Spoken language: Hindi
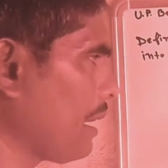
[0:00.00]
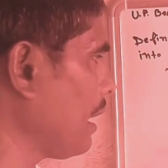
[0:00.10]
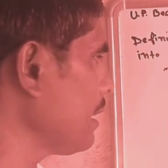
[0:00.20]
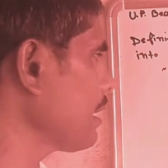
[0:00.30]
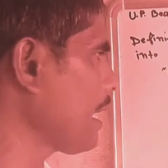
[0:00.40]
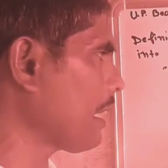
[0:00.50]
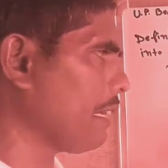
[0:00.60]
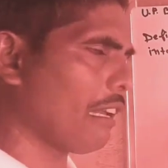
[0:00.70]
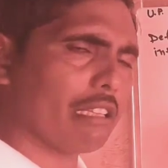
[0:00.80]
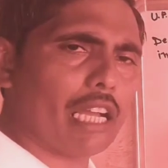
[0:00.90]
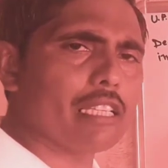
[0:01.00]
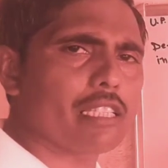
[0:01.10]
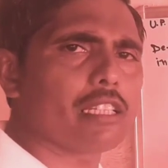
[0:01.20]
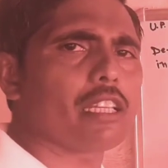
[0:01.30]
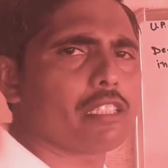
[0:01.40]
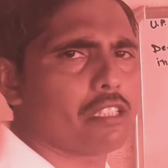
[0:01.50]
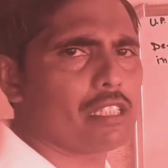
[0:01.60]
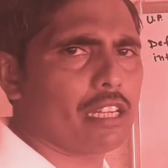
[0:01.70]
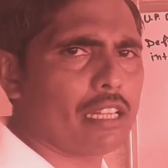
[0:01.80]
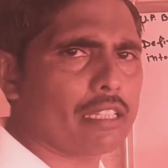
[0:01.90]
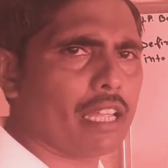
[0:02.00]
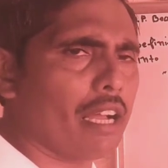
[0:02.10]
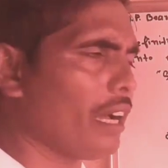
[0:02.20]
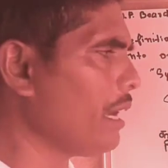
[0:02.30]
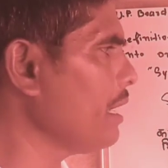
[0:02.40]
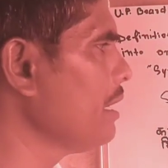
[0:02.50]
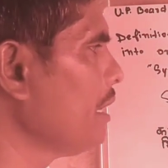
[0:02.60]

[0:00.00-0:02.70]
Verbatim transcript: बनाना ही क्या कहलाता है सिंथेसिस कहलाता है